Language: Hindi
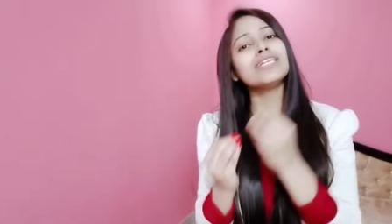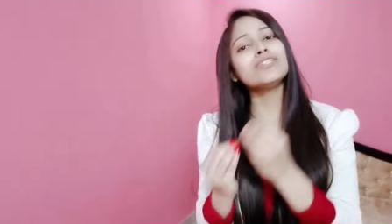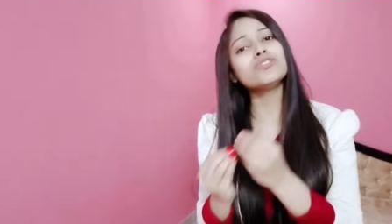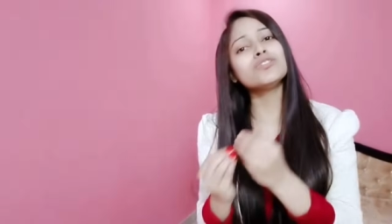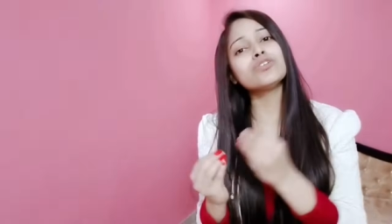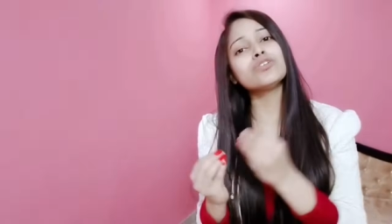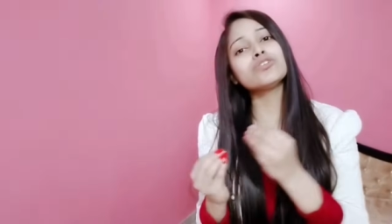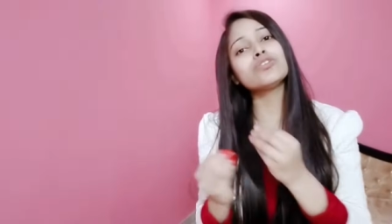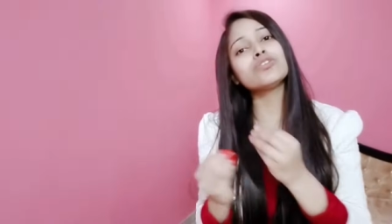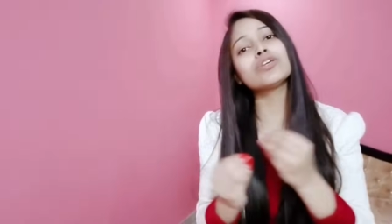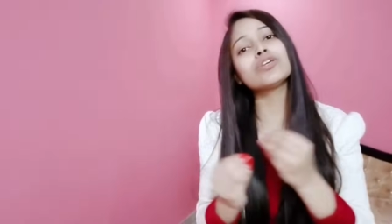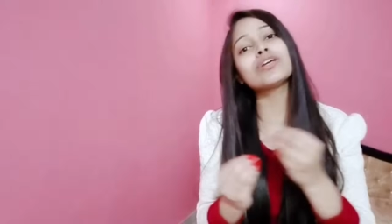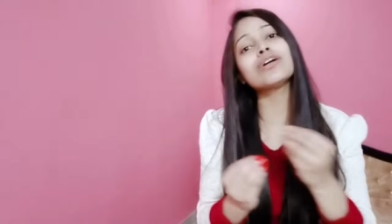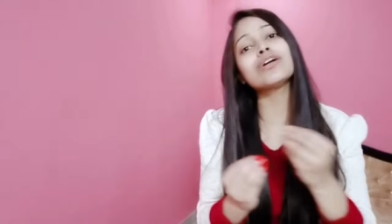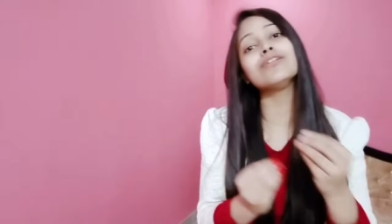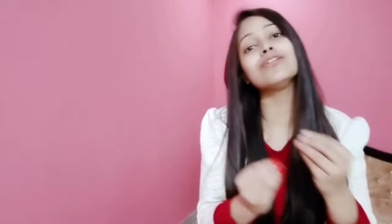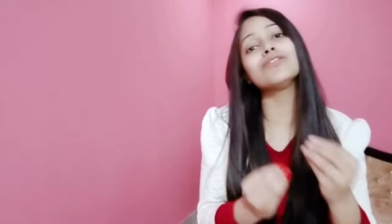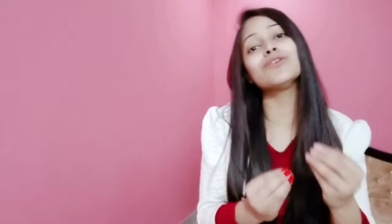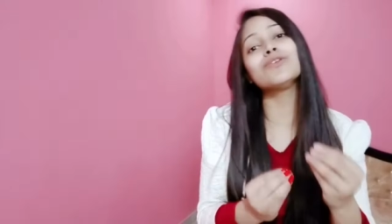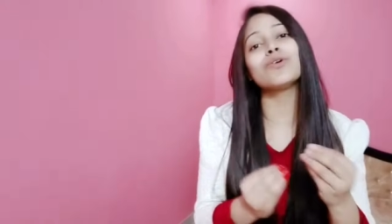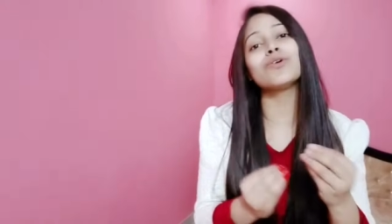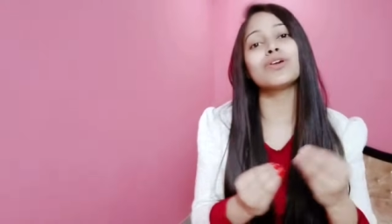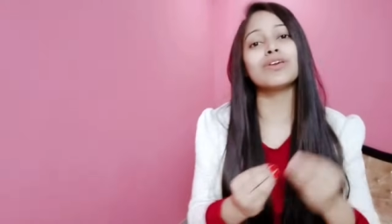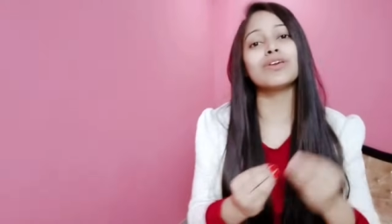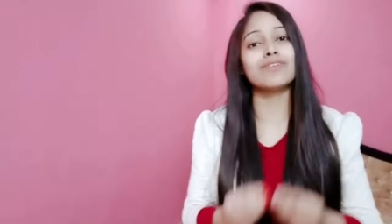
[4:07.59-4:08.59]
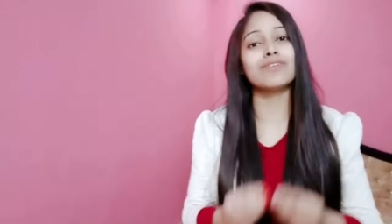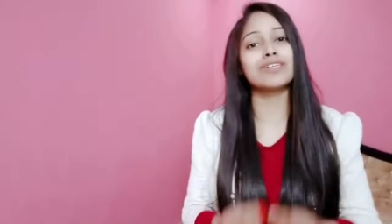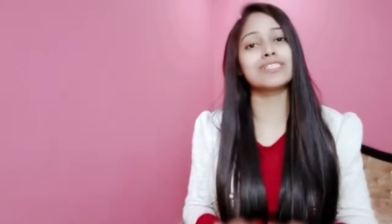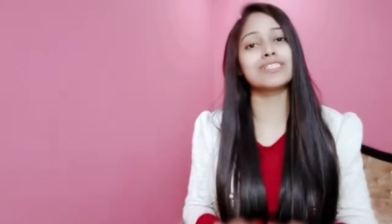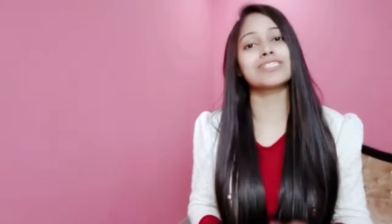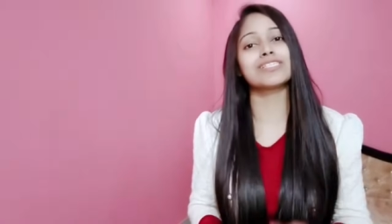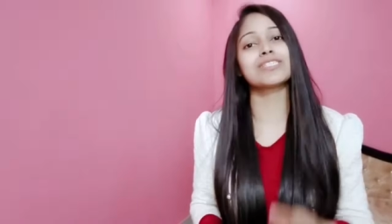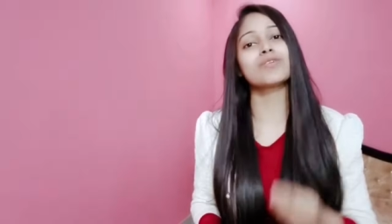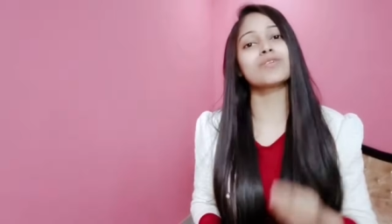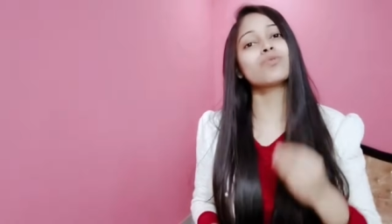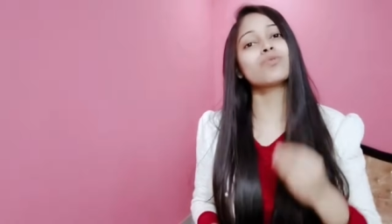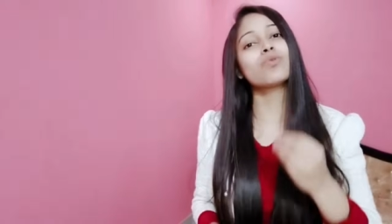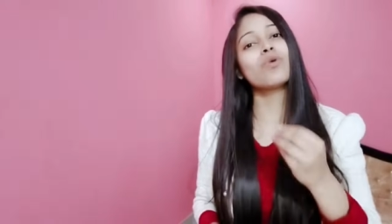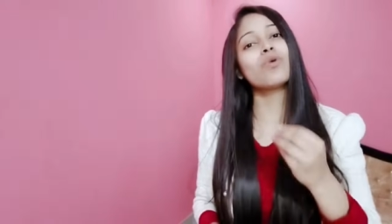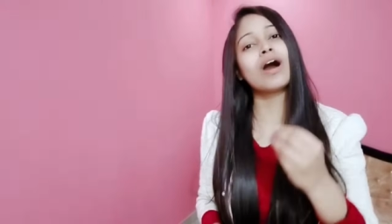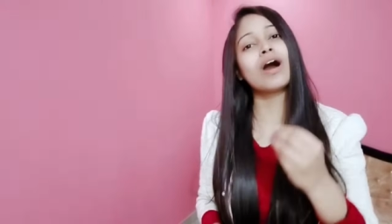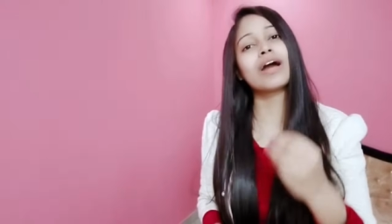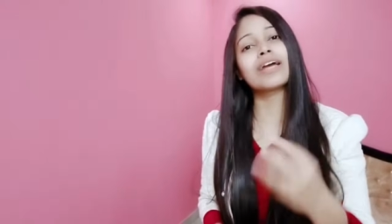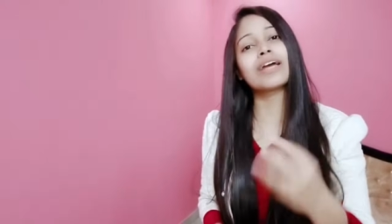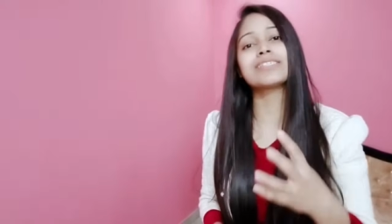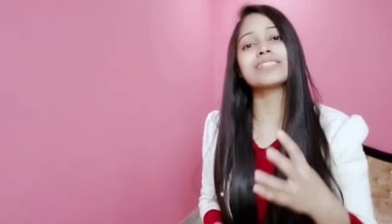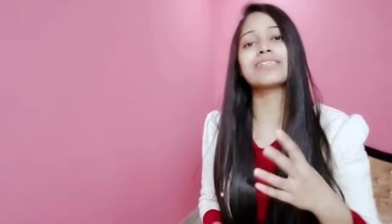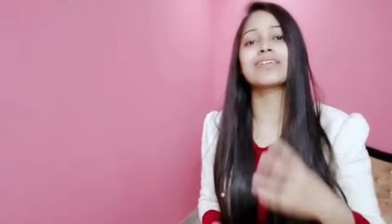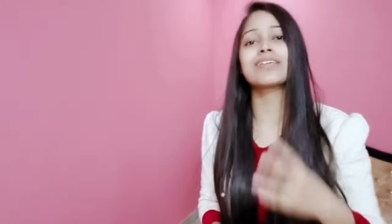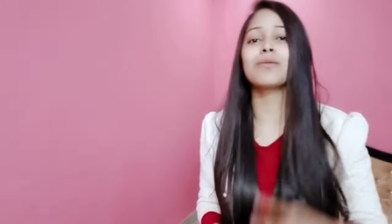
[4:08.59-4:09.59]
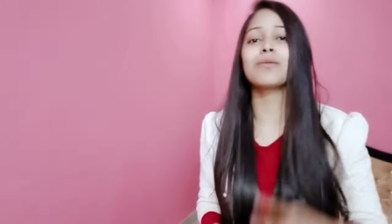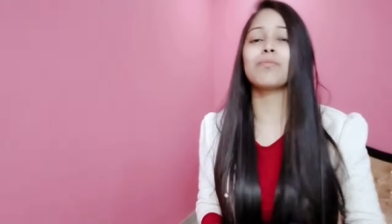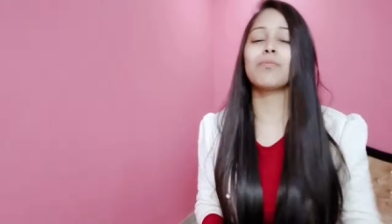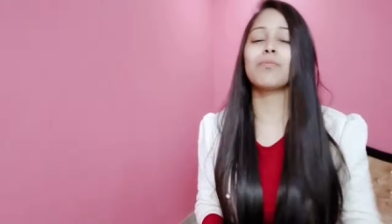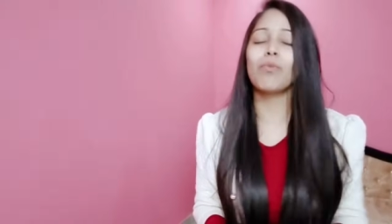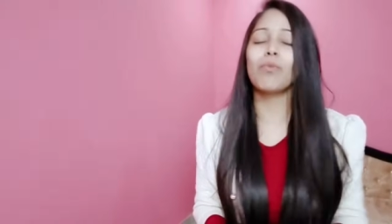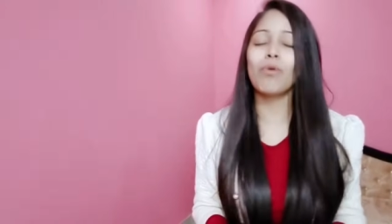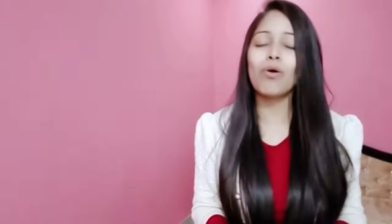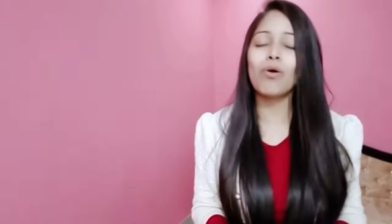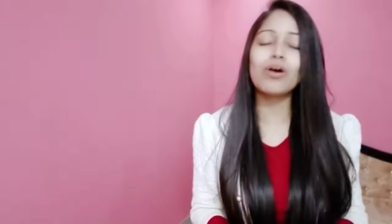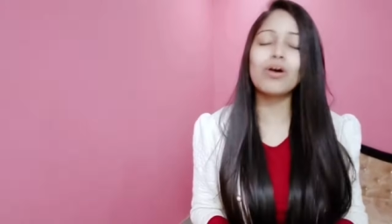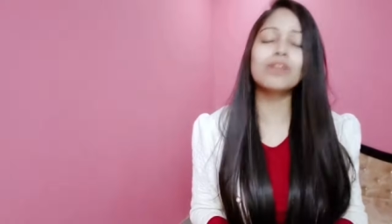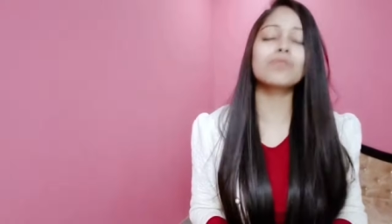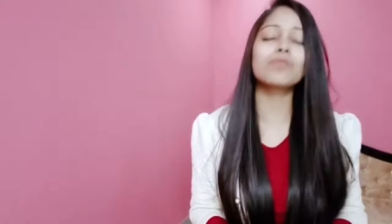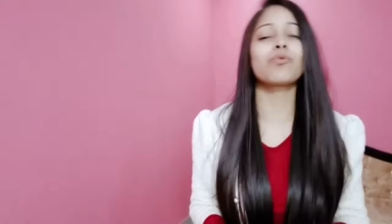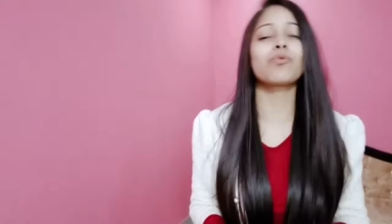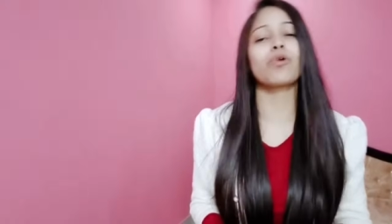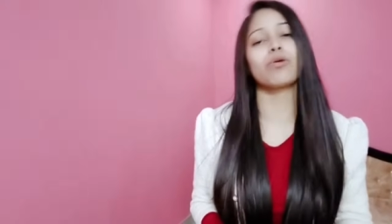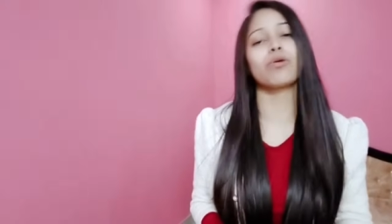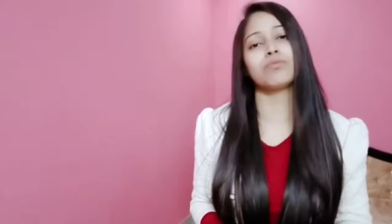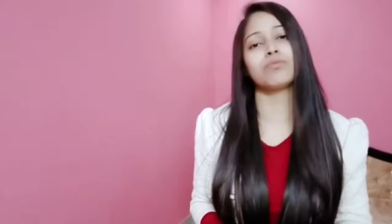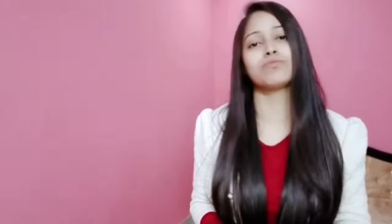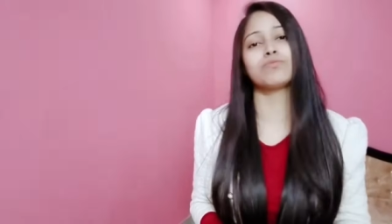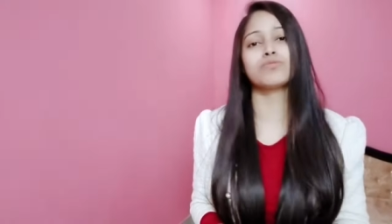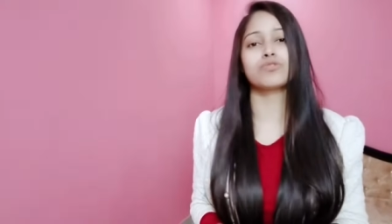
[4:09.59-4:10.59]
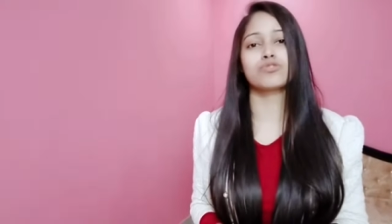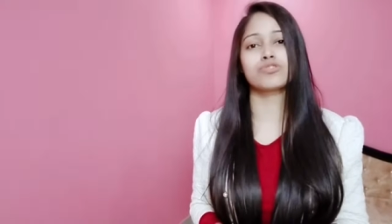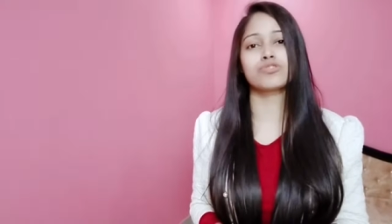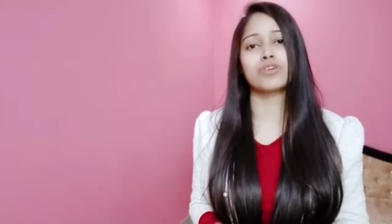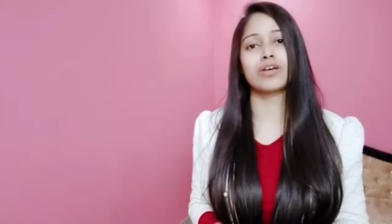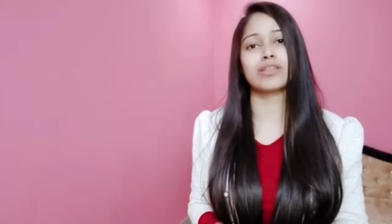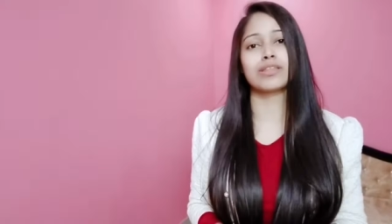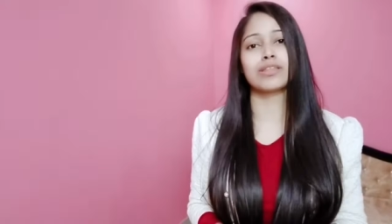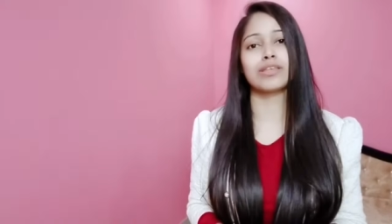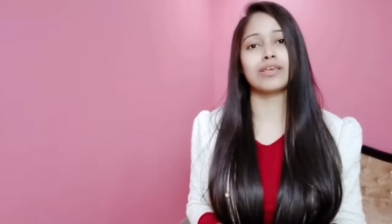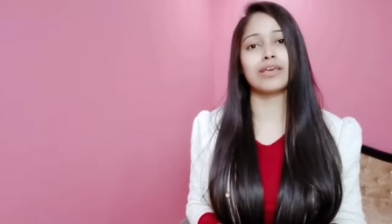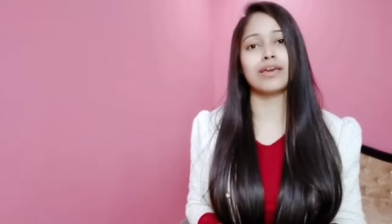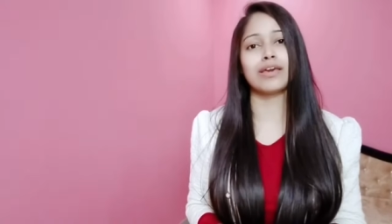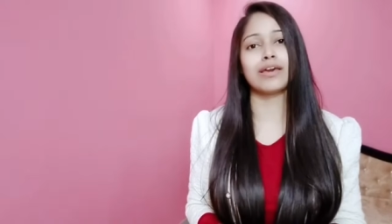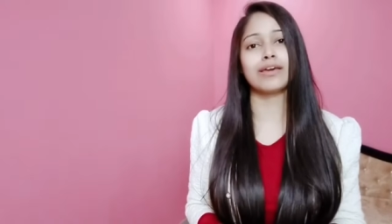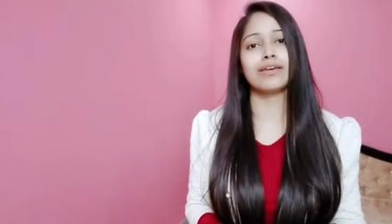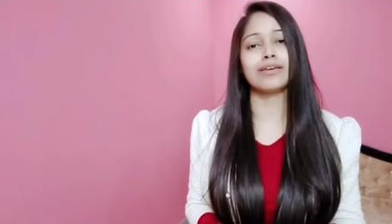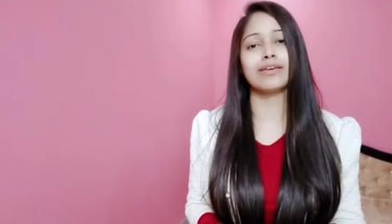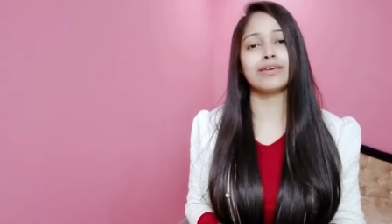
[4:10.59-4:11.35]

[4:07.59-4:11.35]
इन छोटी छोटी गलतियों की वजह से उनको आगे चल के बहुत प्रॉब्लम्स हो जाती हैं